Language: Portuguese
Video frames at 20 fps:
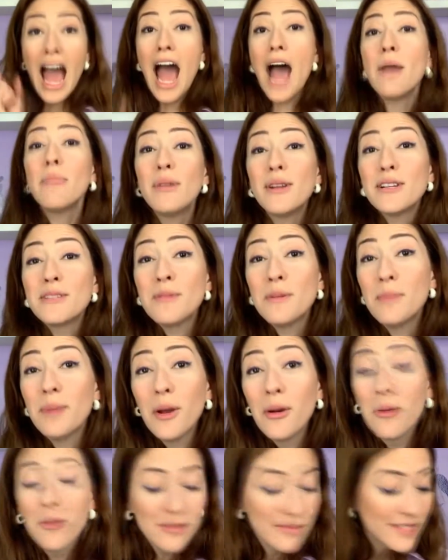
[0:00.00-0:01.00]
A próxima
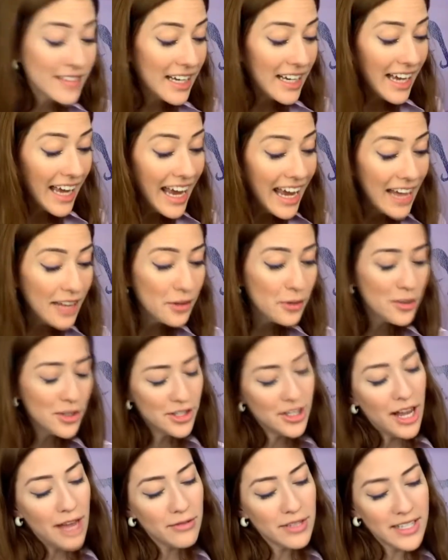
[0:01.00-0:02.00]
pergunta é do
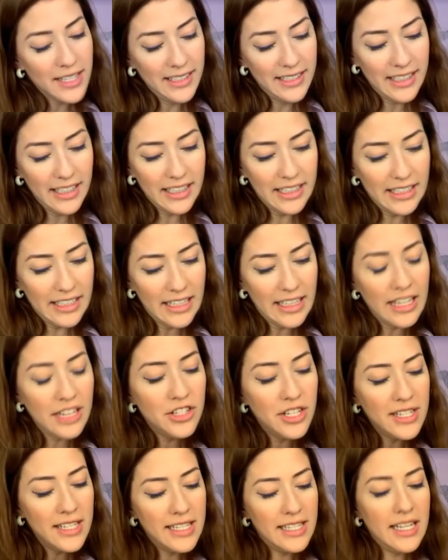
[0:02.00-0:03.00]
Gustavo Santana, que
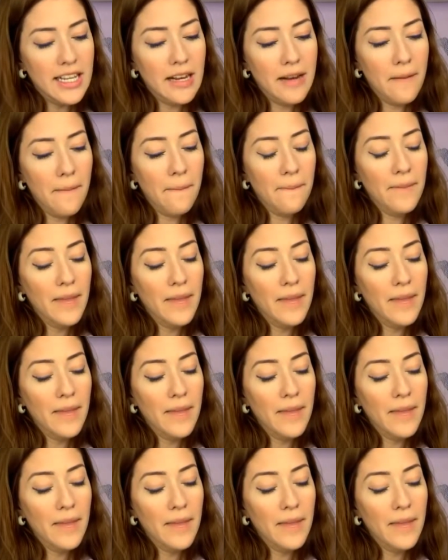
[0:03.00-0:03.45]
diz assim: